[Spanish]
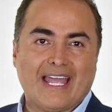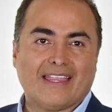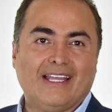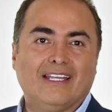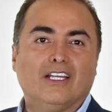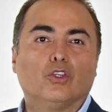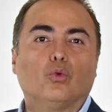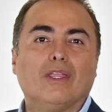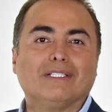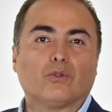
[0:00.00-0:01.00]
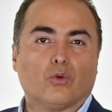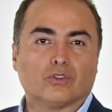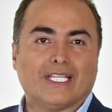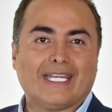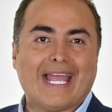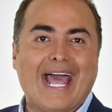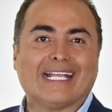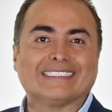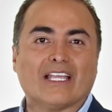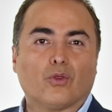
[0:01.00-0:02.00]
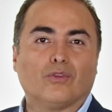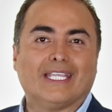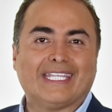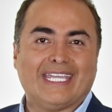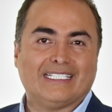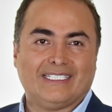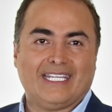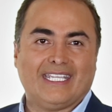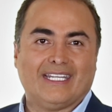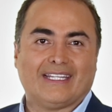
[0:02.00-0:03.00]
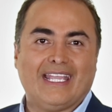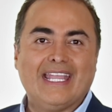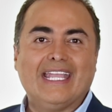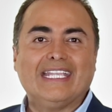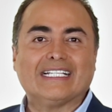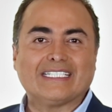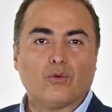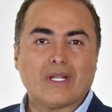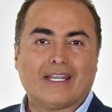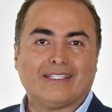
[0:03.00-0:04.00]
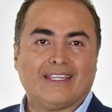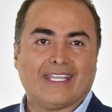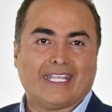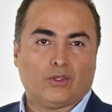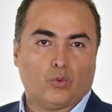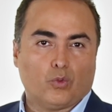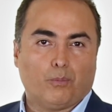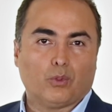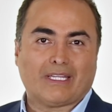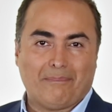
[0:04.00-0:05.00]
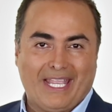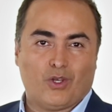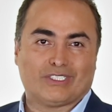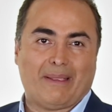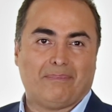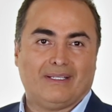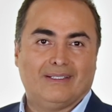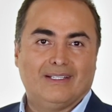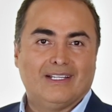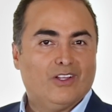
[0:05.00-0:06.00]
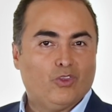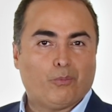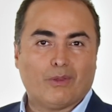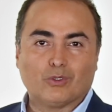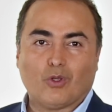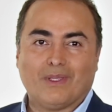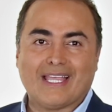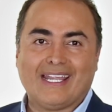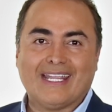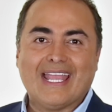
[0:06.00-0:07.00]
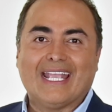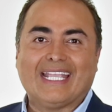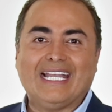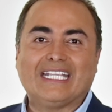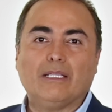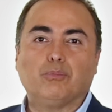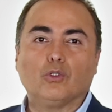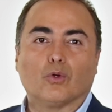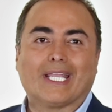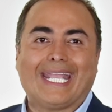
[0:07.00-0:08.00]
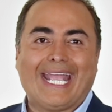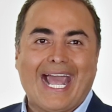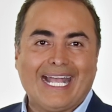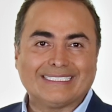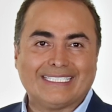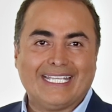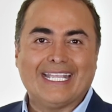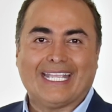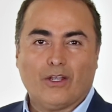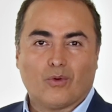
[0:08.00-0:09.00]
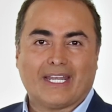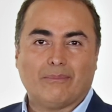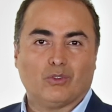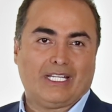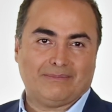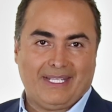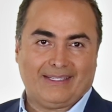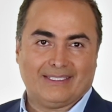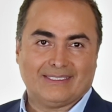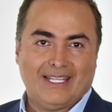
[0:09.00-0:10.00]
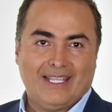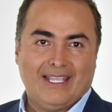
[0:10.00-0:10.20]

nada, tú debes conocer hacia dónde quieres dirigirte y asegurarte de que tu grupo también lo sepa. No podemos olvidar que el equipo es lo que hace que logremos las metas.